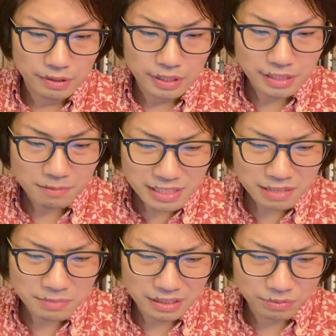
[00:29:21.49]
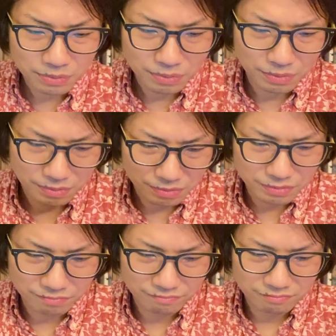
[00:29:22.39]
でさまざまなこの
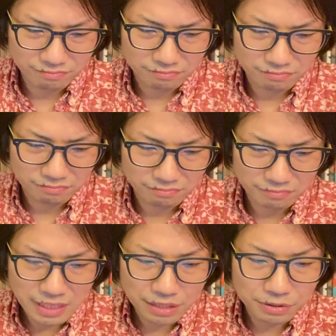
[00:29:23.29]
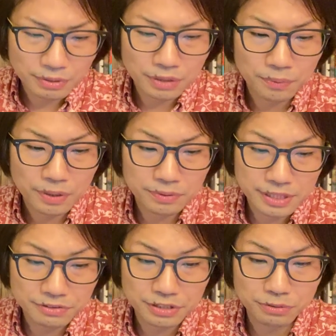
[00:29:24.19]
うーん作曲家の他の
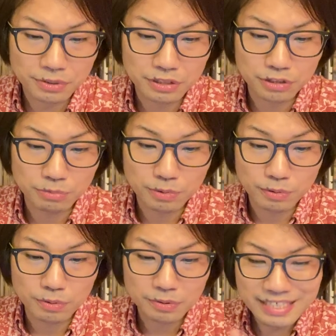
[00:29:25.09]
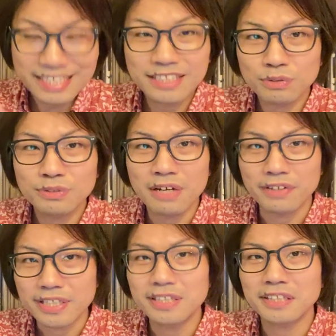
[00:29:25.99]
作品とかっていうともういっきょくぐらい
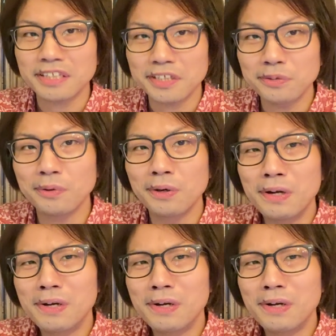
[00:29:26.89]
は聞いたんだけど、